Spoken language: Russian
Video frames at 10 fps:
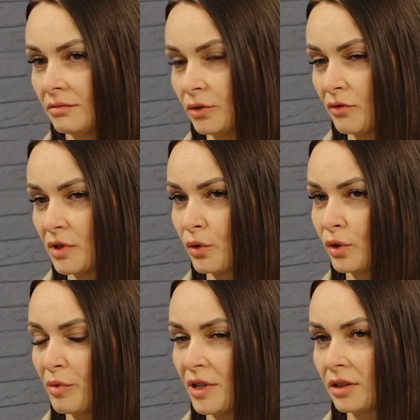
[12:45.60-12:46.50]
новый
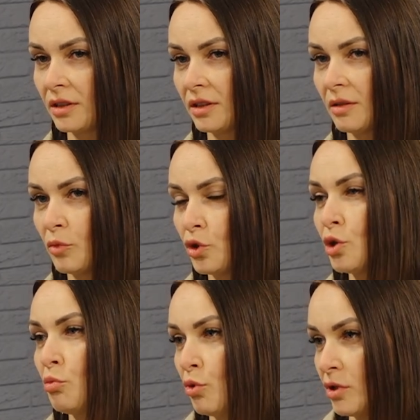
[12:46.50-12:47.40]
законопроект – это
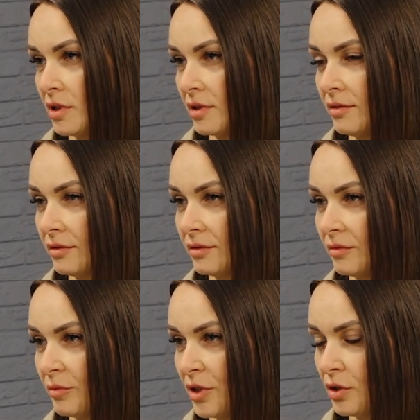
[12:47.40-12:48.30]
больше пользы?
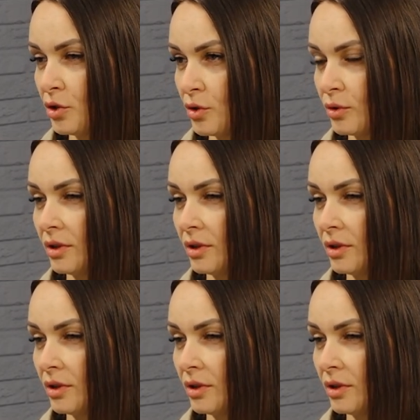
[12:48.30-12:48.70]
Однозначно